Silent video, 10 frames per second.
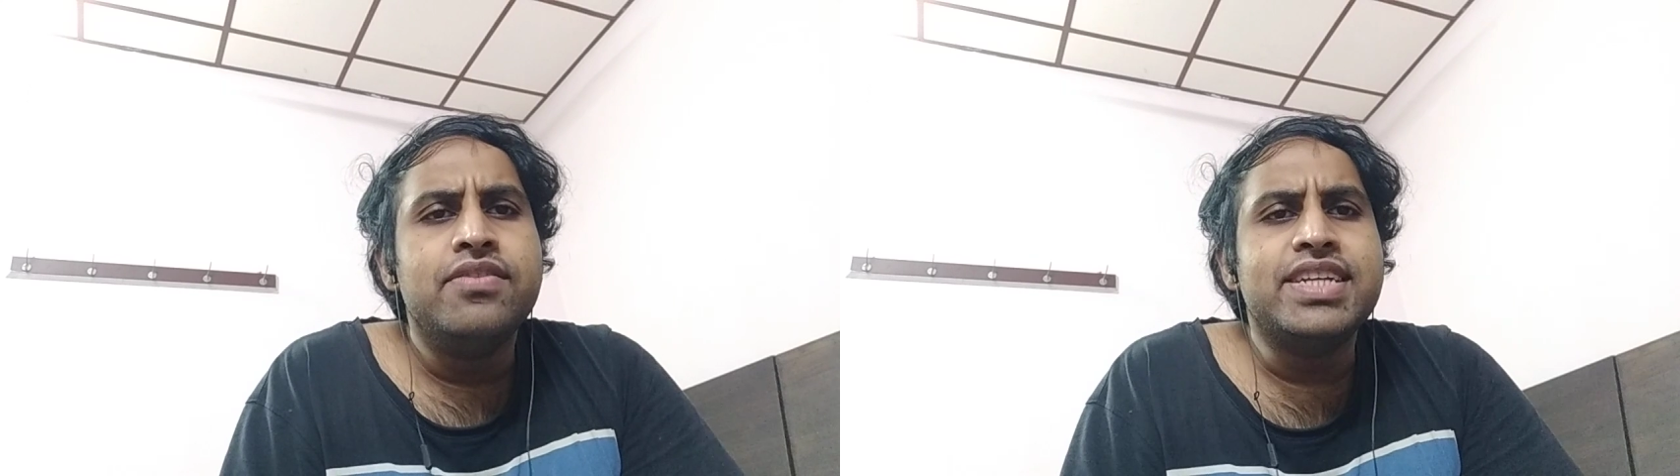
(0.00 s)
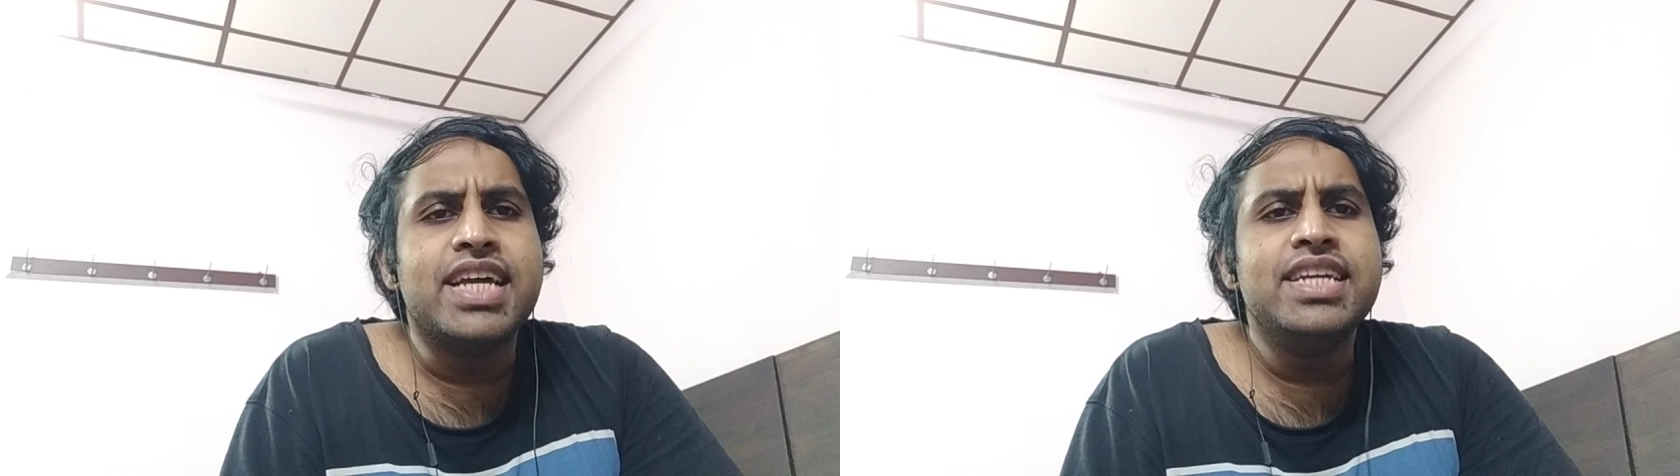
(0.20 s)

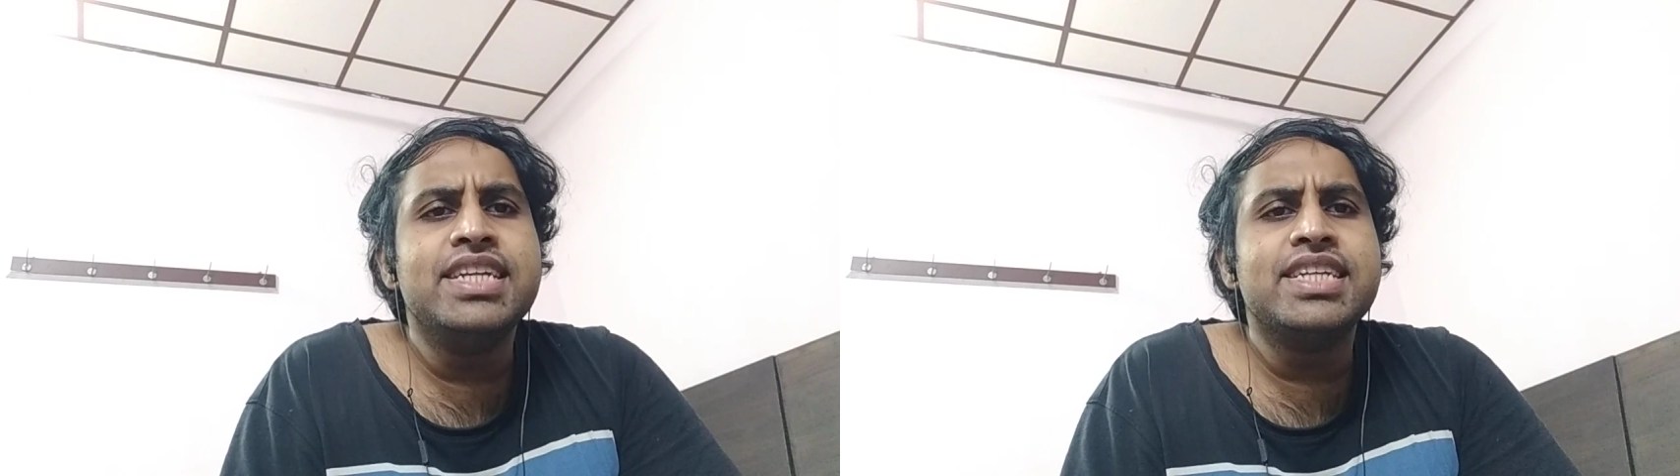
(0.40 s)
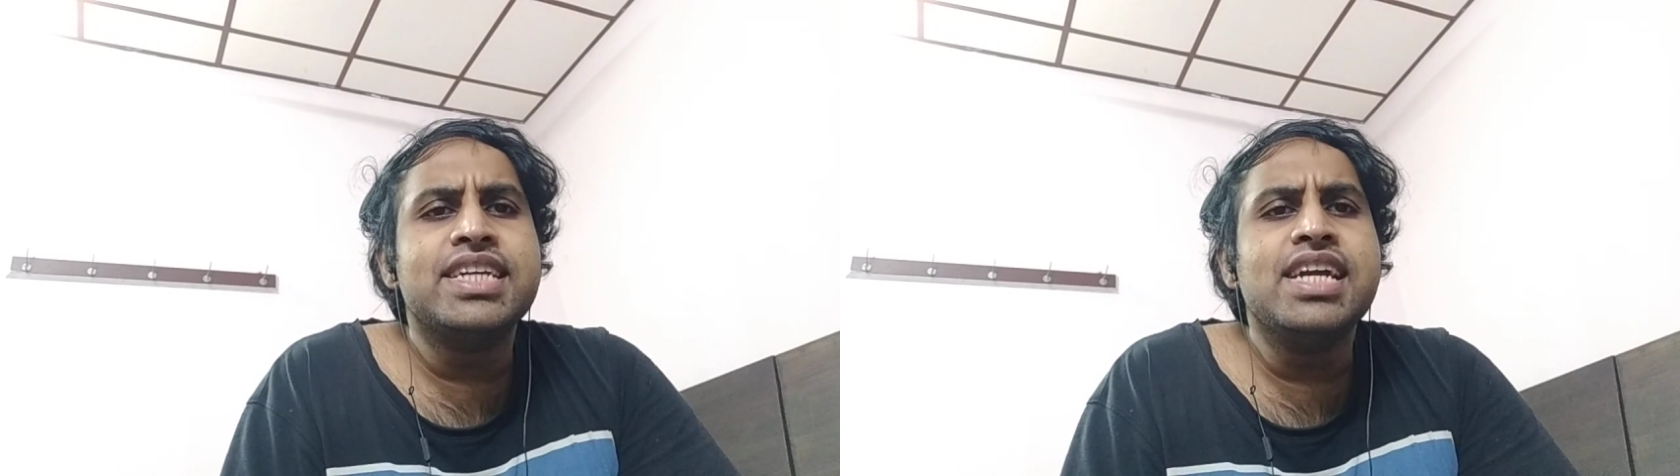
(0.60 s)

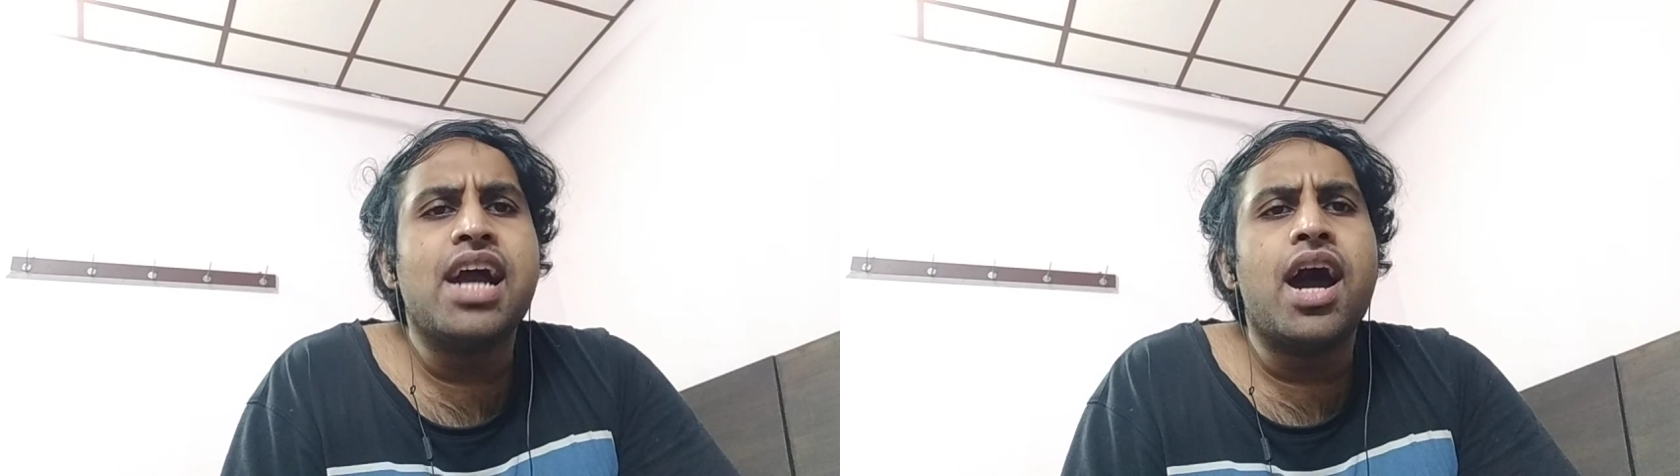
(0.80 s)
వీటన్నిటికీ